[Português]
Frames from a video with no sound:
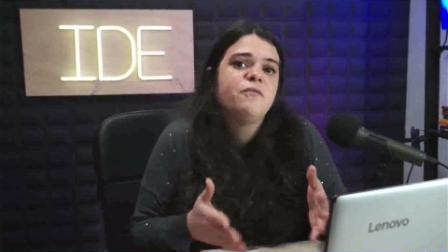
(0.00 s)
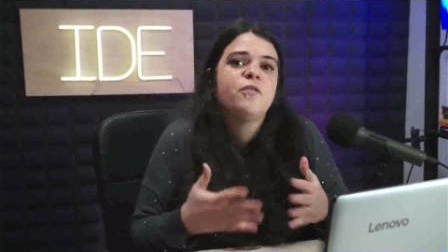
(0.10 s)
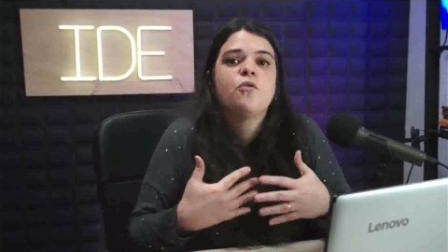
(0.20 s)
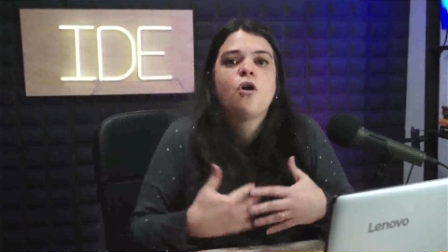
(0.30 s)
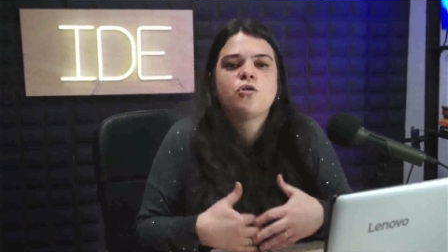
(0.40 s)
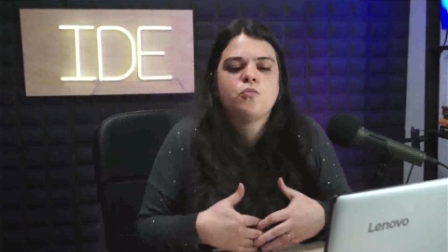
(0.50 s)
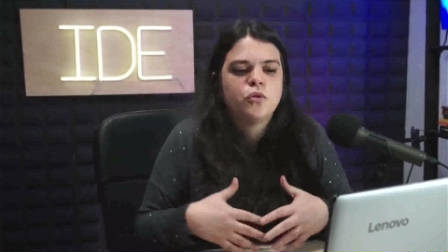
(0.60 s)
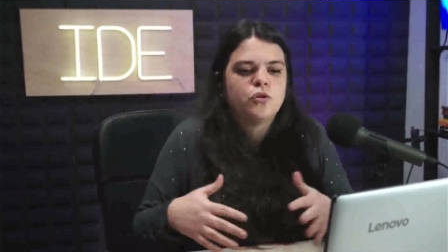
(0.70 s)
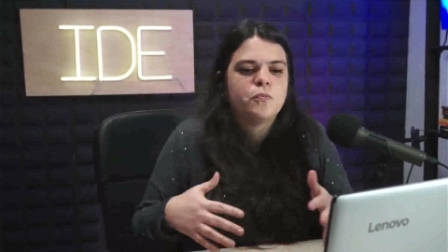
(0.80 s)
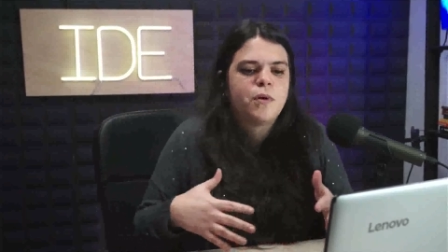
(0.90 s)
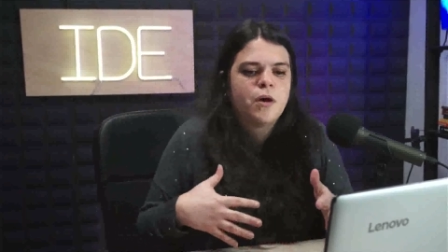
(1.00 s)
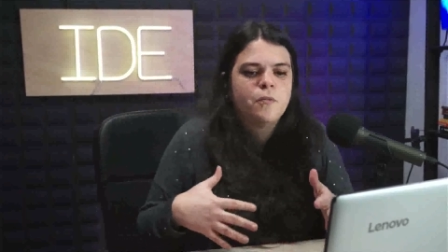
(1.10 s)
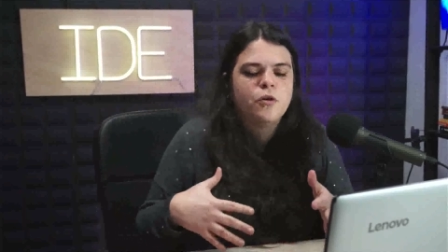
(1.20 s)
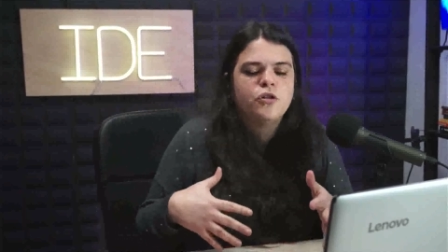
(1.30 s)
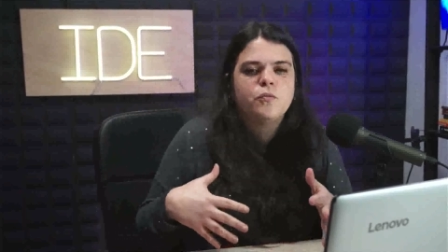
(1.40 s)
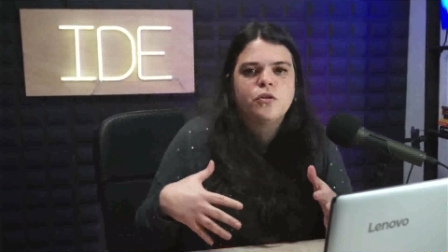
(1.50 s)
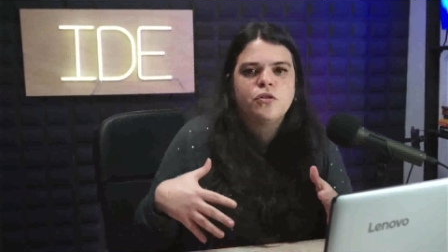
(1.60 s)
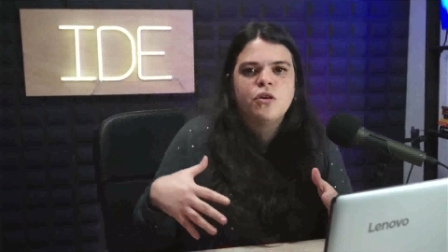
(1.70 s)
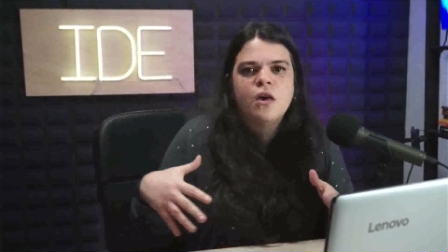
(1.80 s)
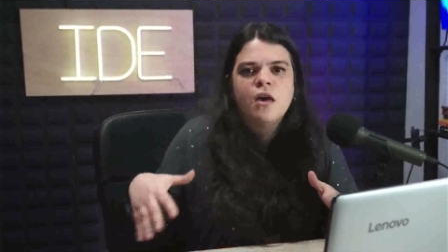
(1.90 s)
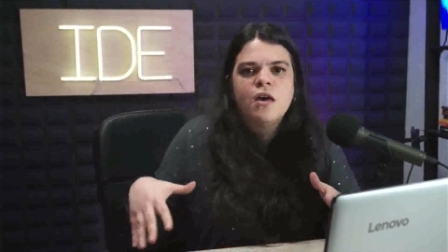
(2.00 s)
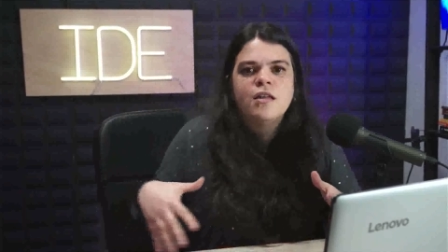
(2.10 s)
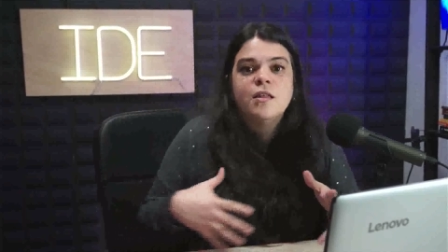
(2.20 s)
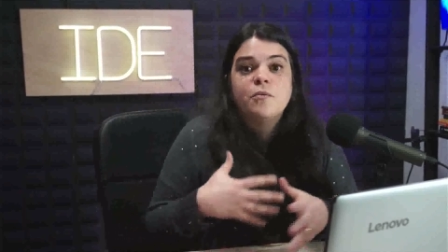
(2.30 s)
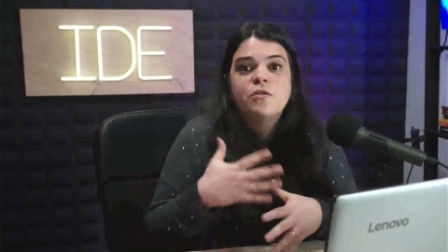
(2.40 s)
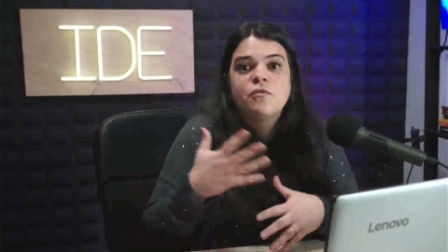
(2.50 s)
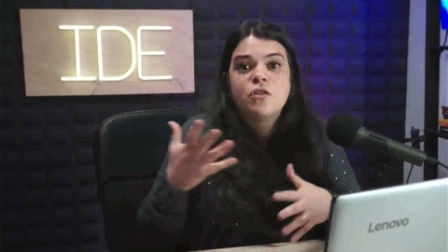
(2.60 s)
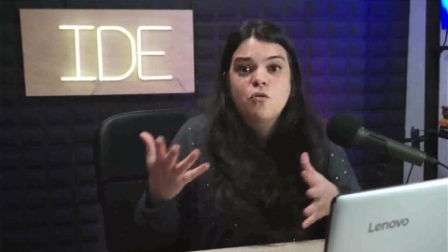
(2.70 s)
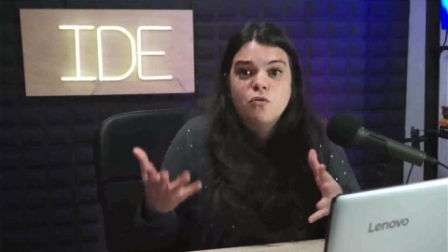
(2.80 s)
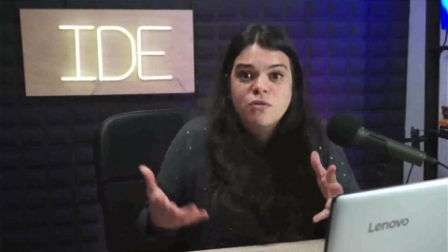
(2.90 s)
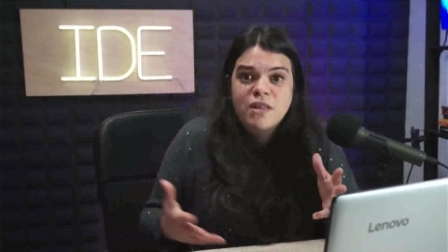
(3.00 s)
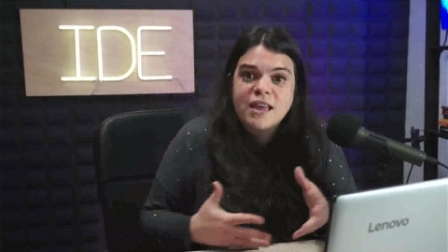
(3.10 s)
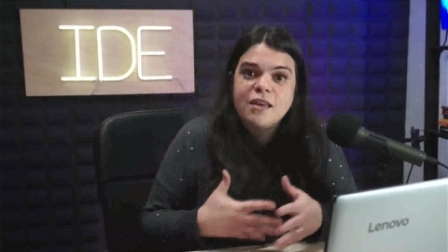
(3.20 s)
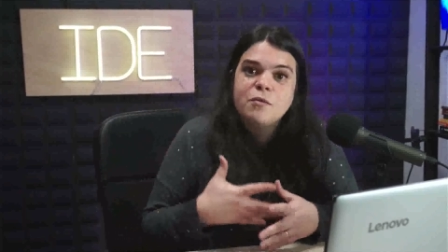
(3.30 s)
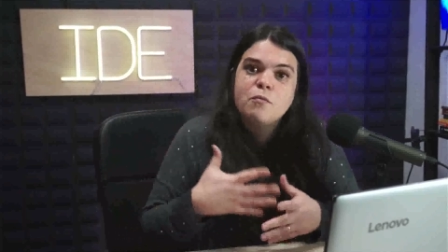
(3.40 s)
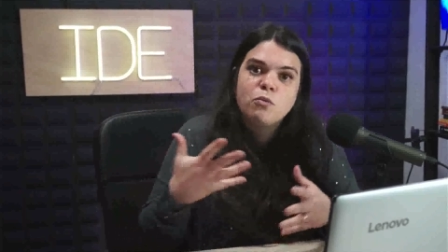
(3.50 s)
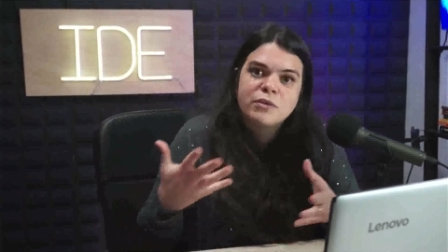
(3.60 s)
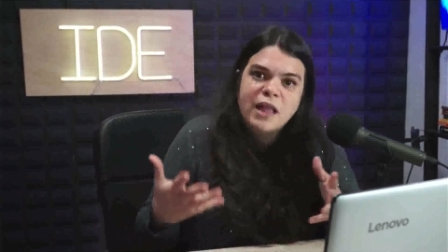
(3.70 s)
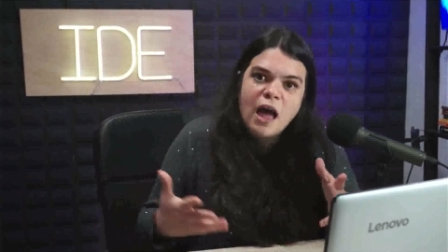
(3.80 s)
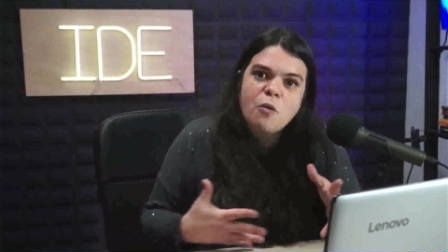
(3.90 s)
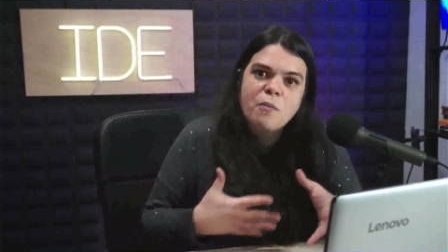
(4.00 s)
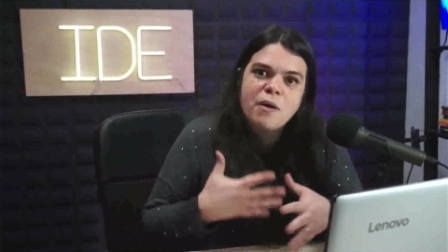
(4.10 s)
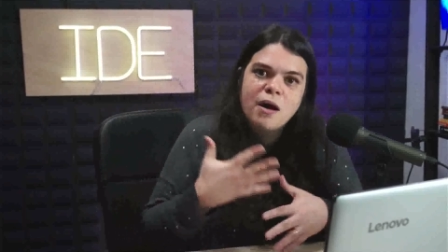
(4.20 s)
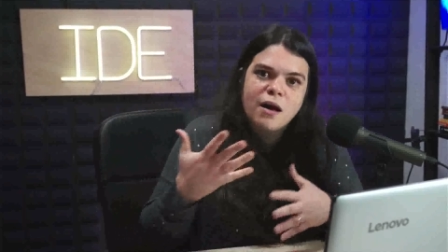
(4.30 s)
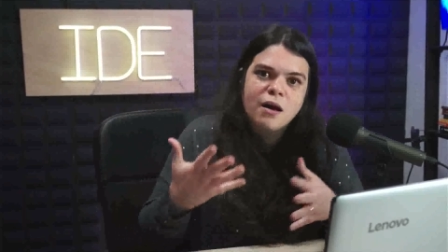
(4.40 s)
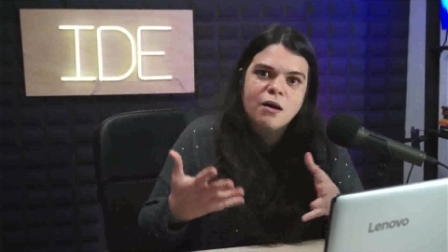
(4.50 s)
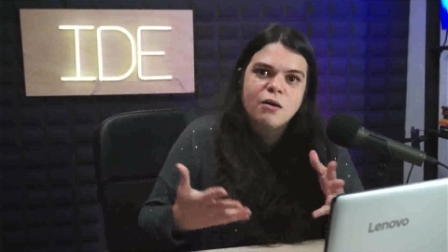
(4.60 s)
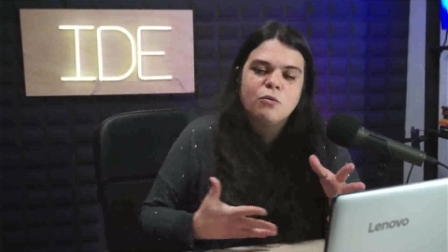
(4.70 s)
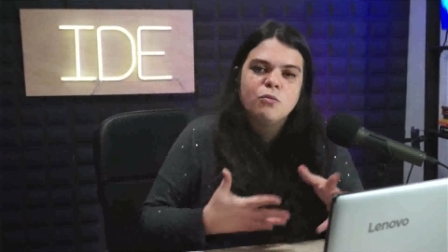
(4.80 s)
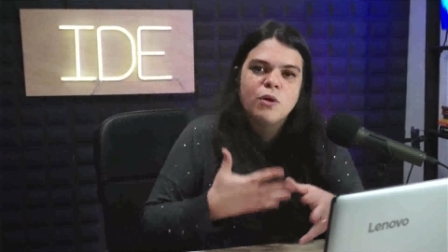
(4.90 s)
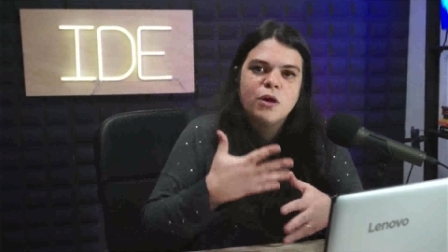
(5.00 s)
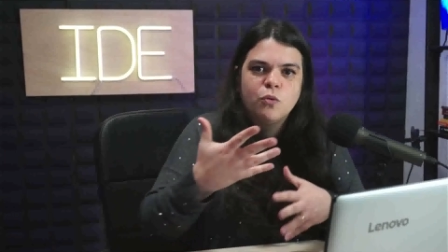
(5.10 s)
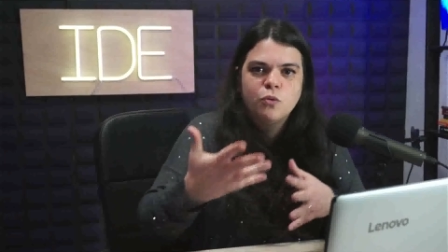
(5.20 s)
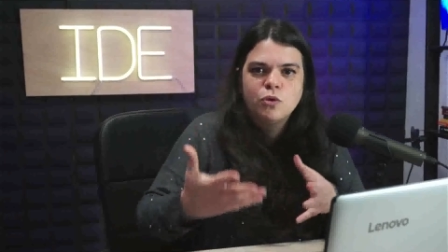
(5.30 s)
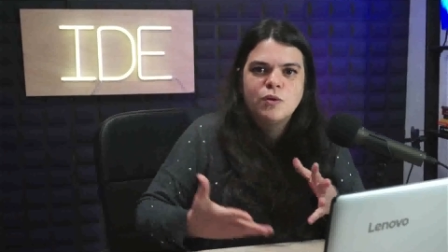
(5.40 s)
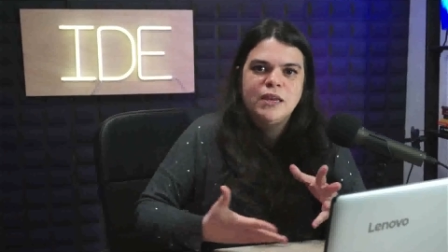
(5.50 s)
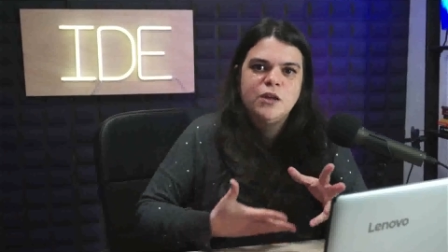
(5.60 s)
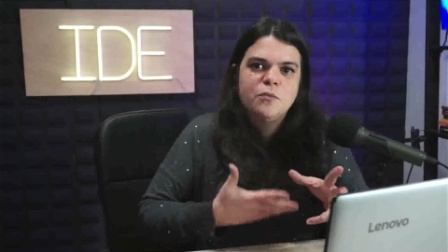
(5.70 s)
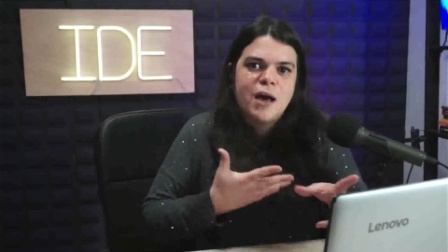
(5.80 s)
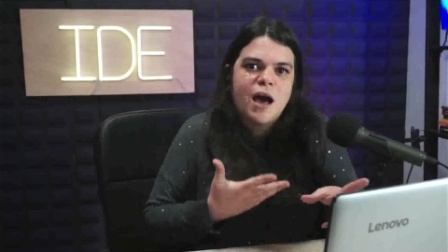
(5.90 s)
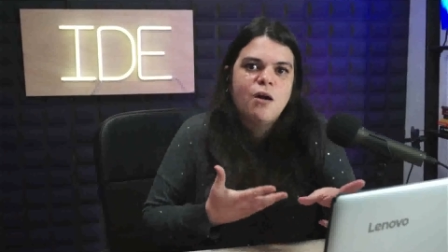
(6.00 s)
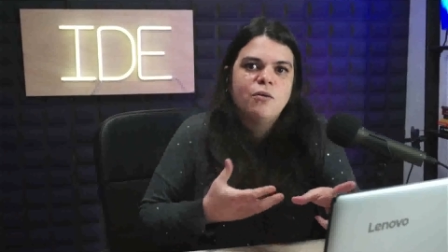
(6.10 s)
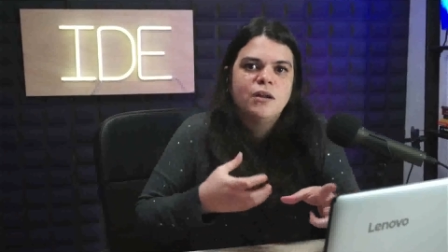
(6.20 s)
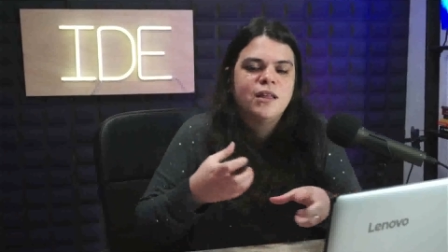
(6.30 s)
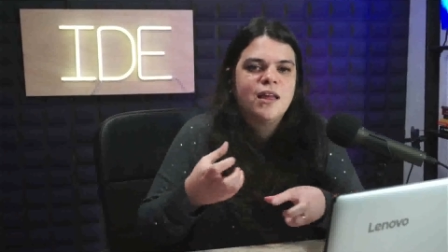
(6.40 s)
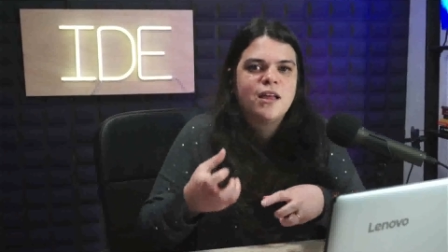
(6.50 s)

Eu gosto muito do PowerPoint, pois depois vocês conseguem montar uma, algum recurso ali, uma aula, né?